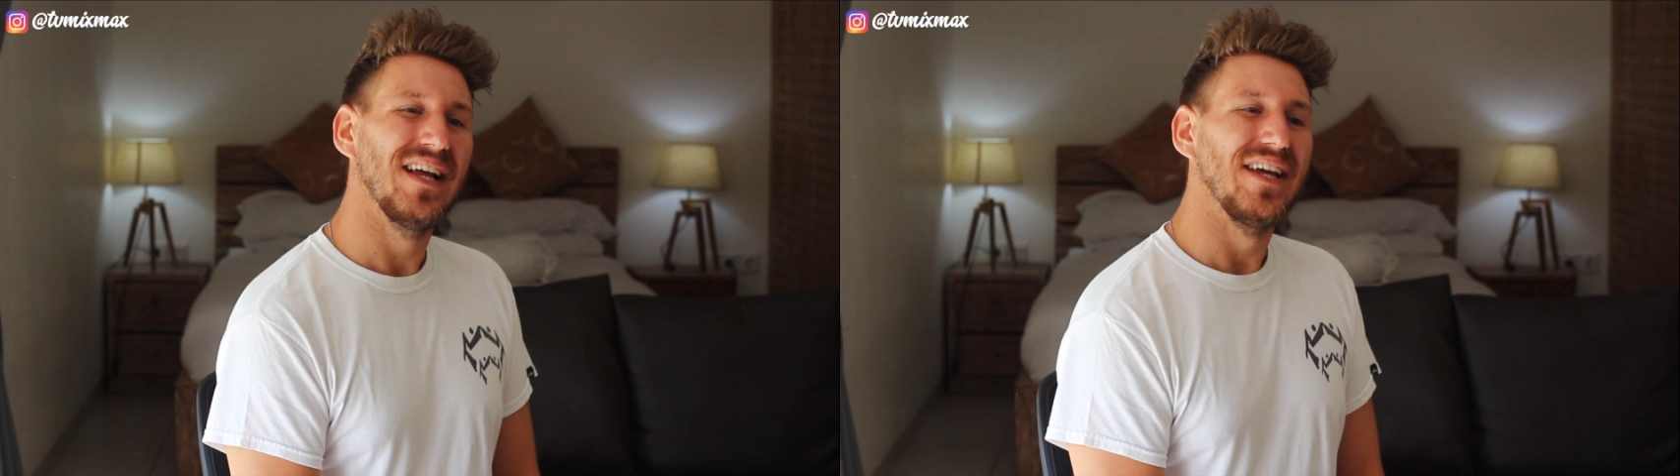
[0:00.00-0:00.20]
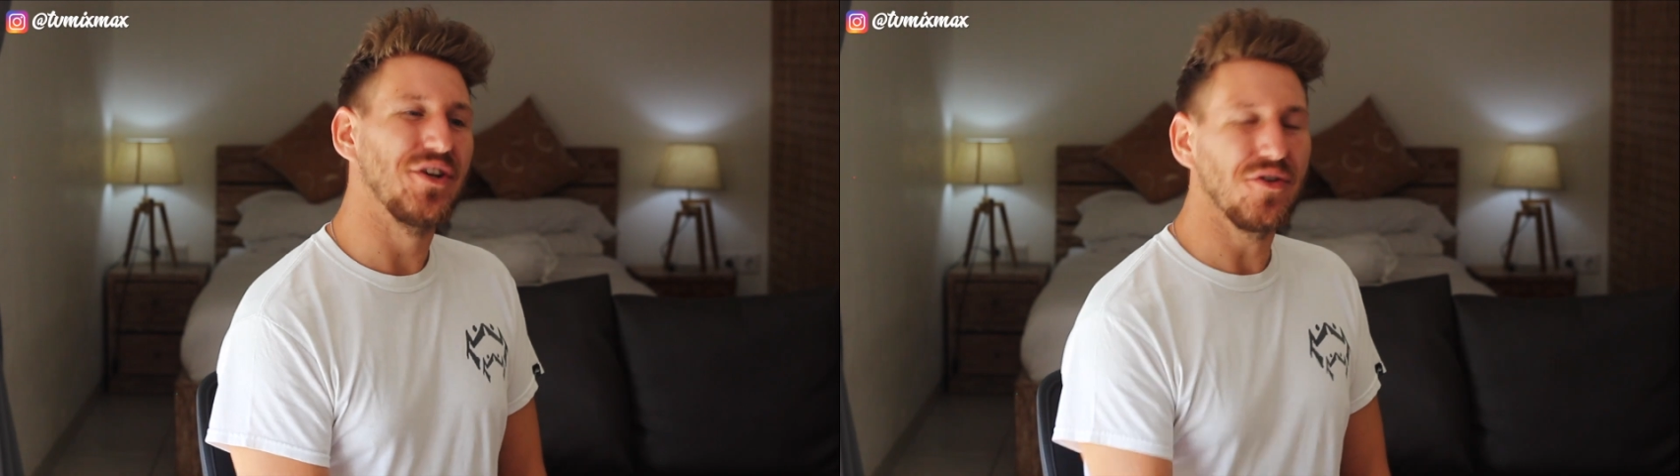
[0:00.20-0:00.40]

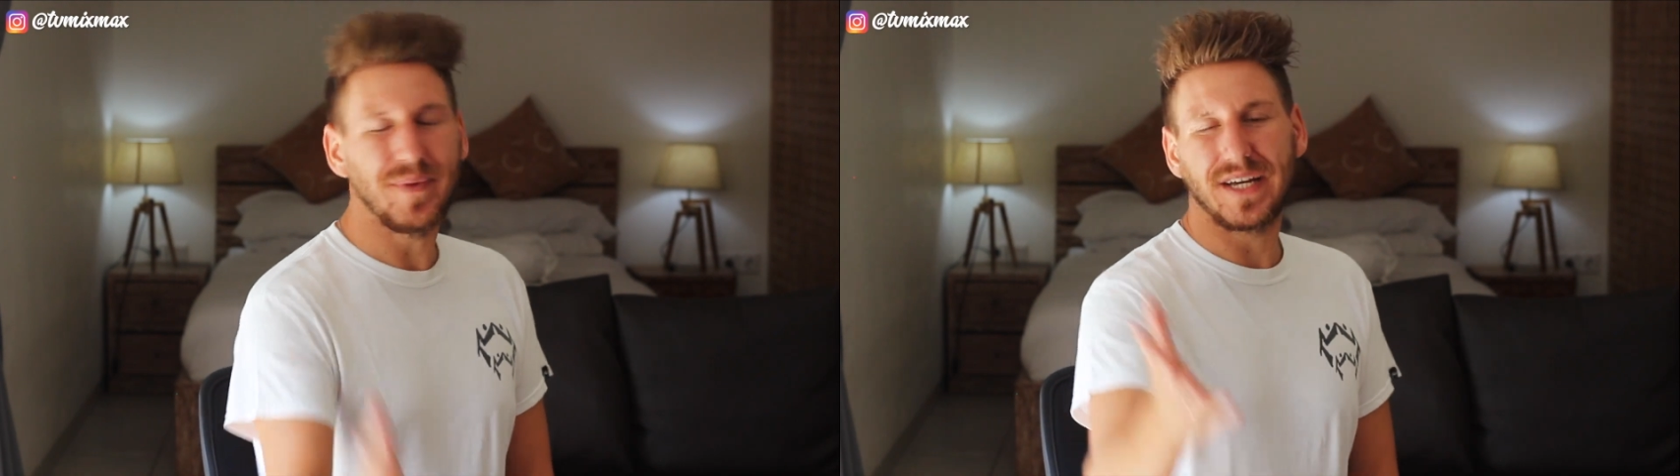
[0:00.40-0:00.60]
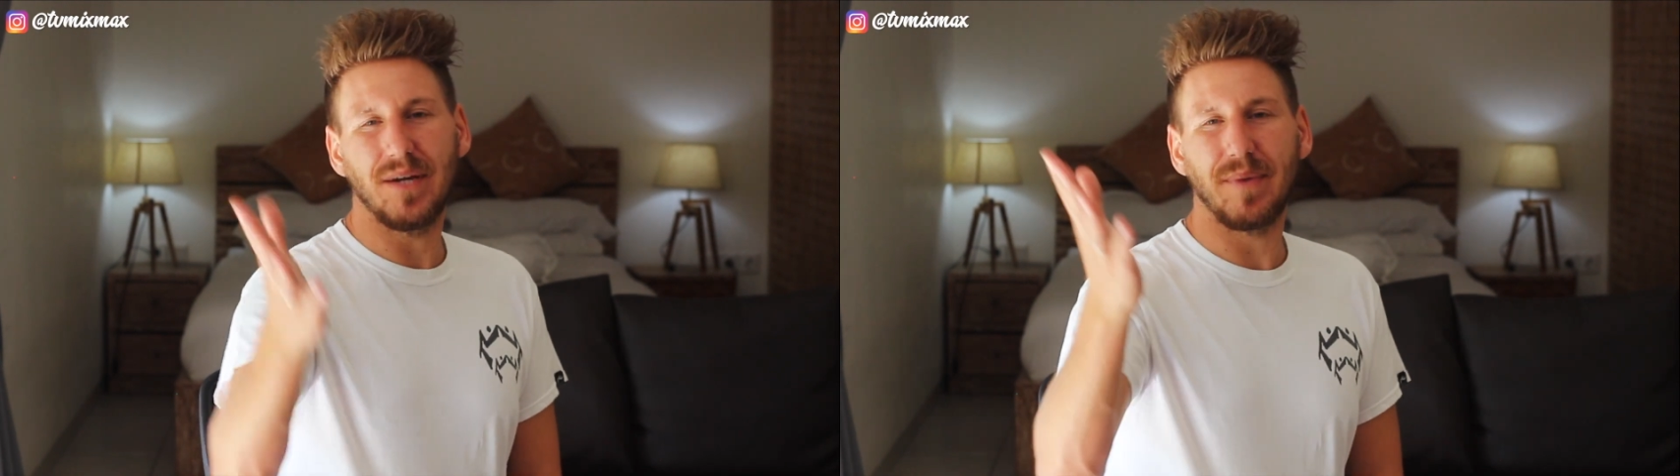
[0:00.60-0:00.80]
Ihr dürft
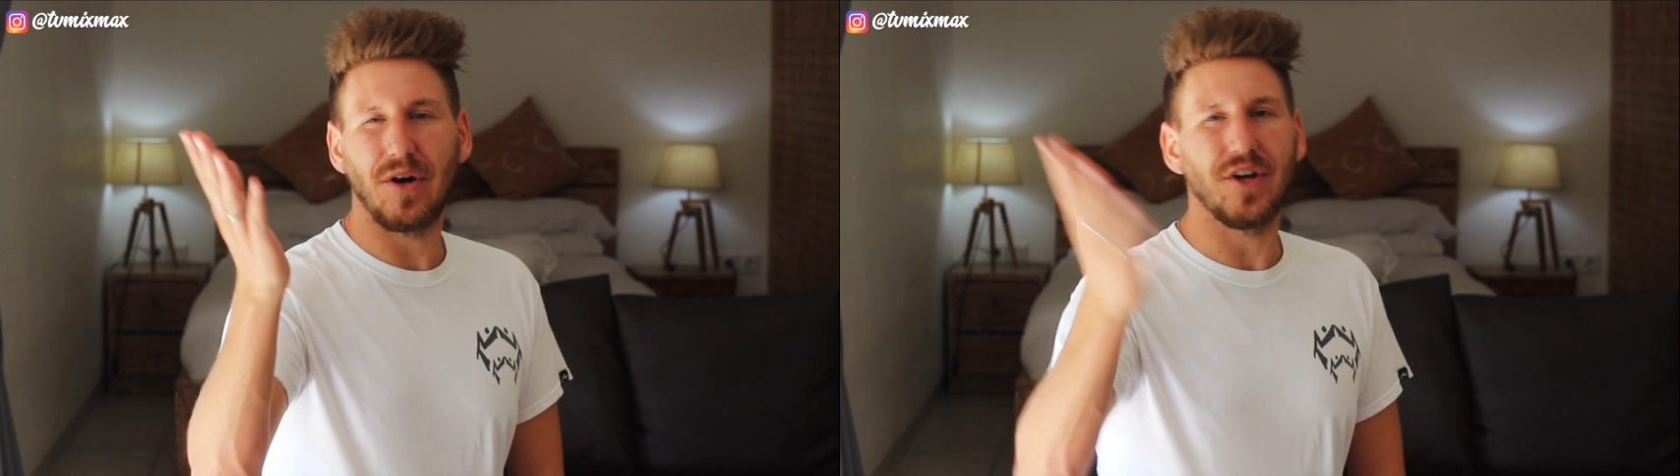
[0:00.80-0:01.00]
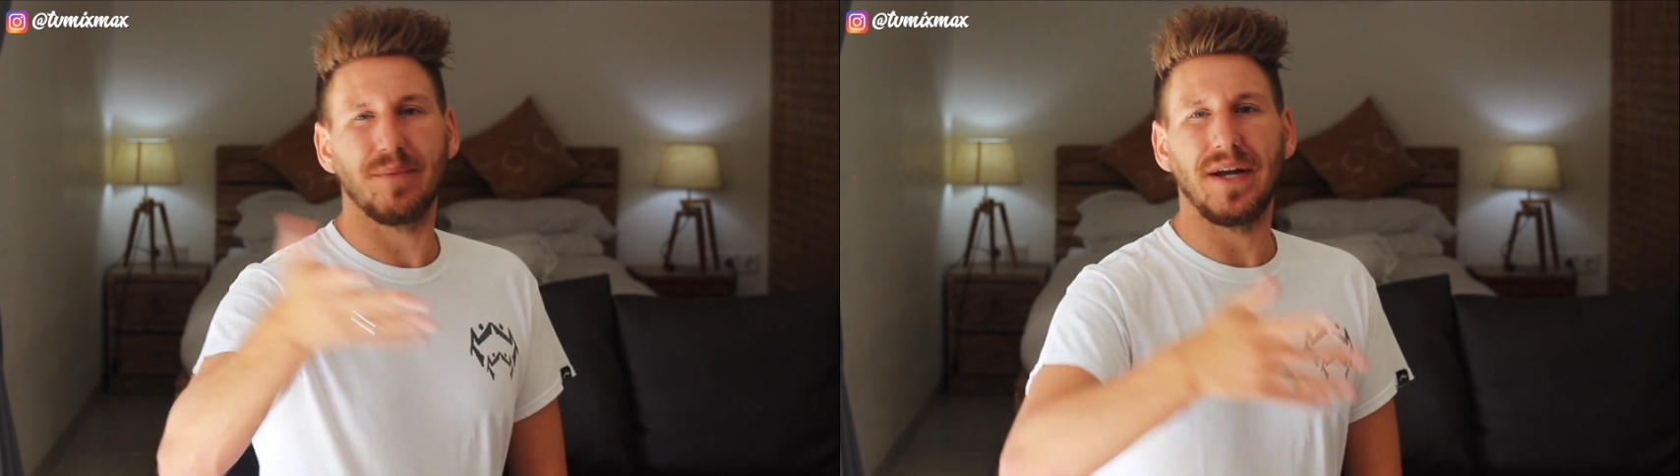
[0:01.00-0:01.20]
mir gerne mal
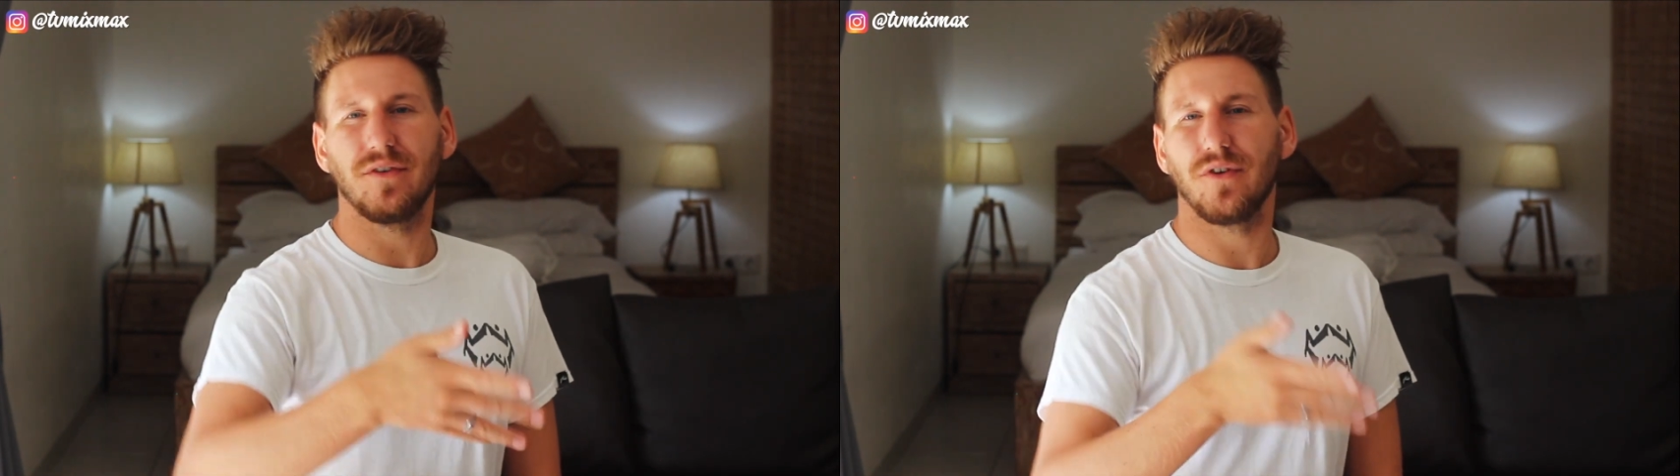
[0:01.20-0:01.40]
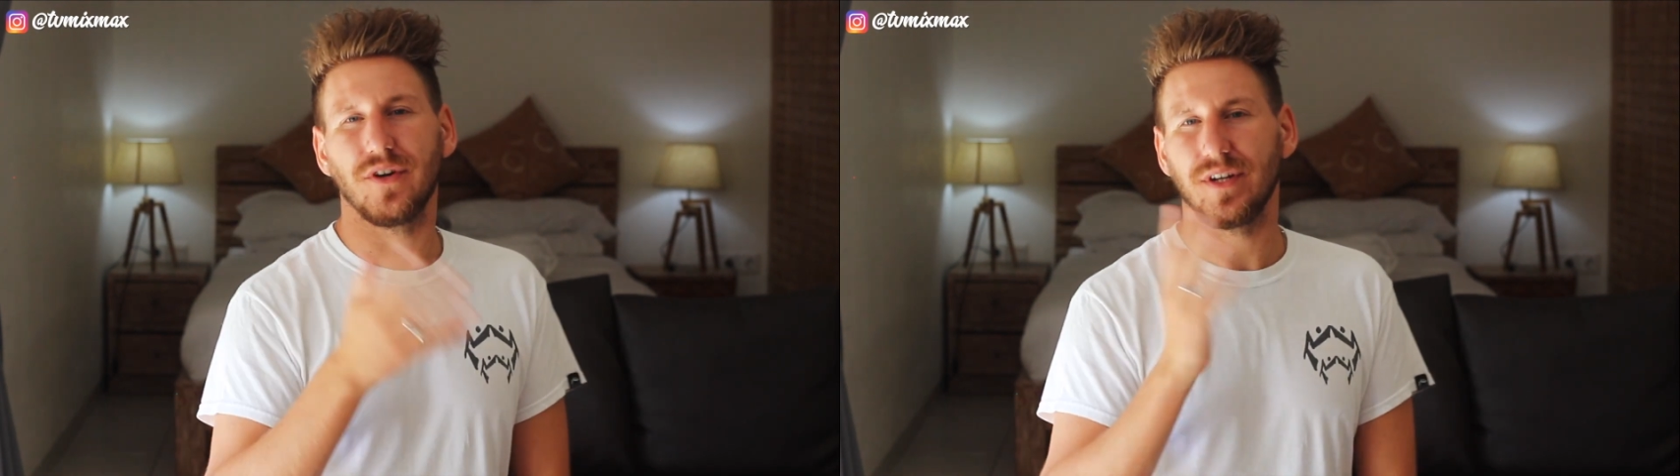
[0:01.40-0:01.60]
eure
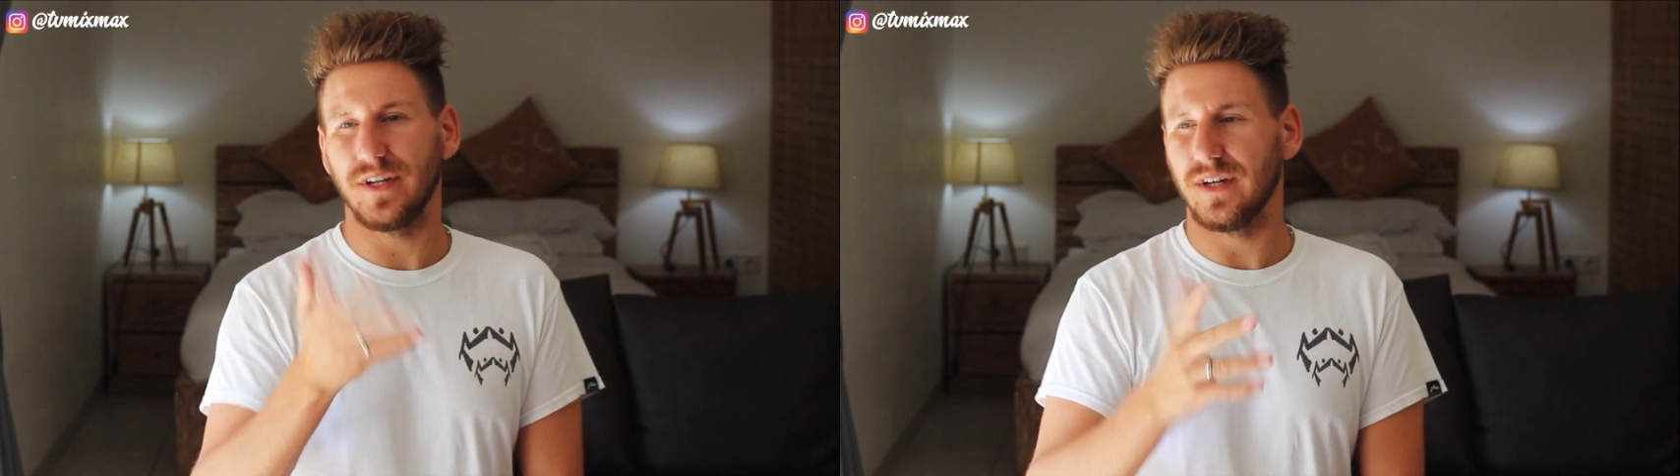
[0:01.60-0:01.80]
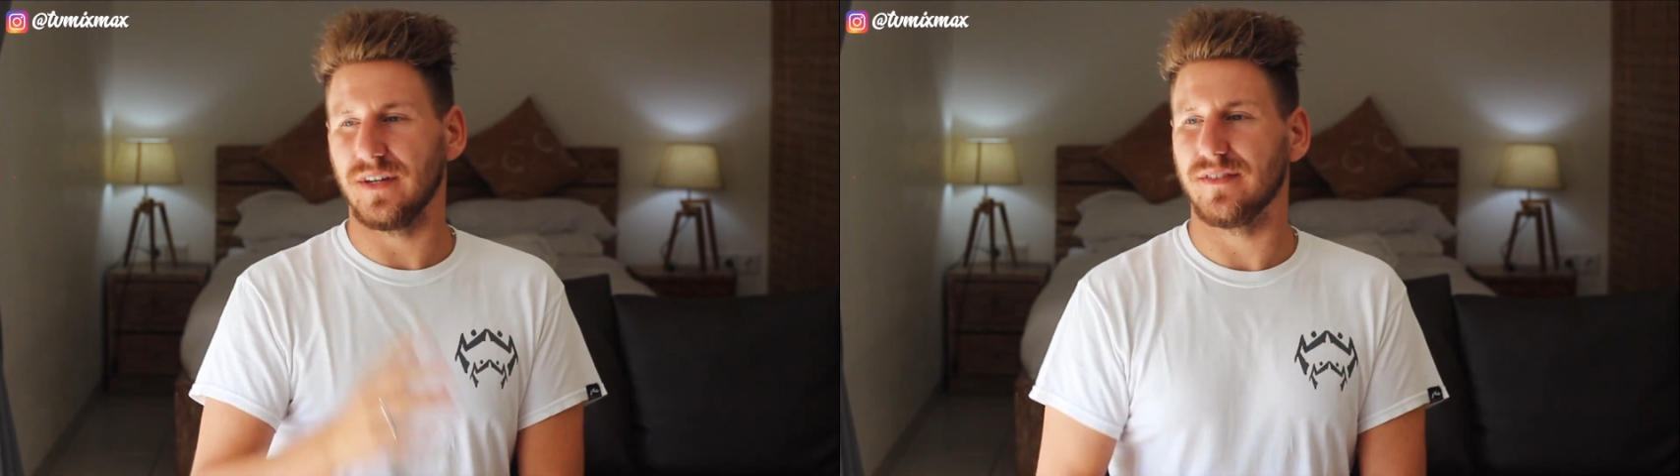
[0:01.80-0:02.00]
Meinung,
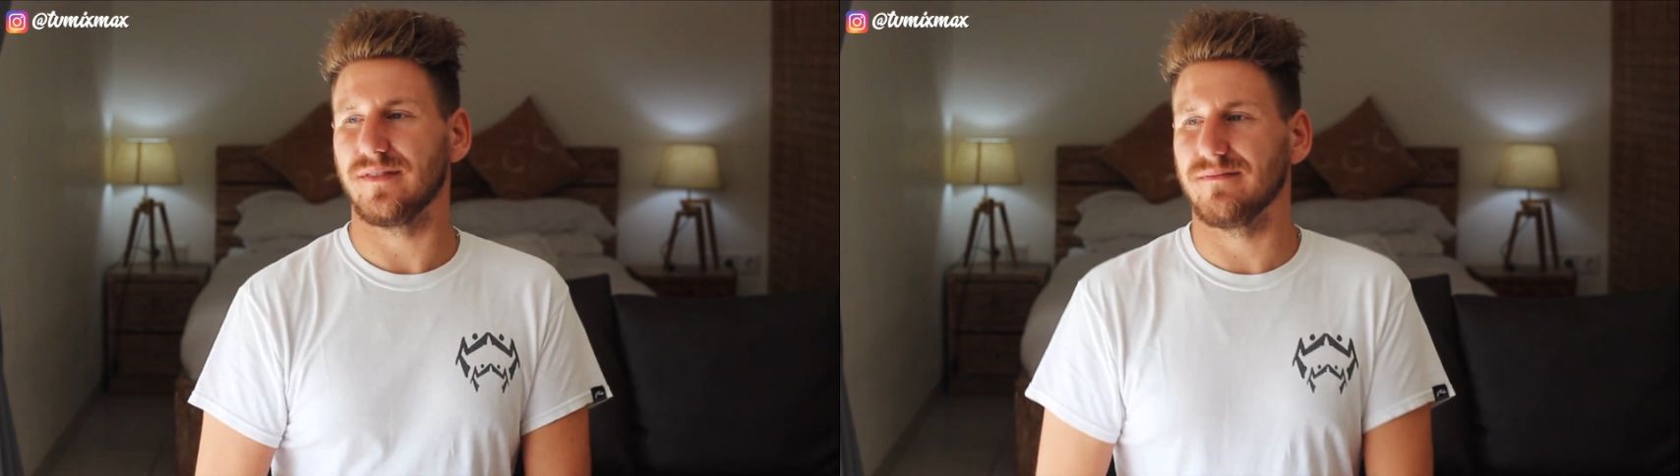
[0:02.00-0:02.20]
eure äh,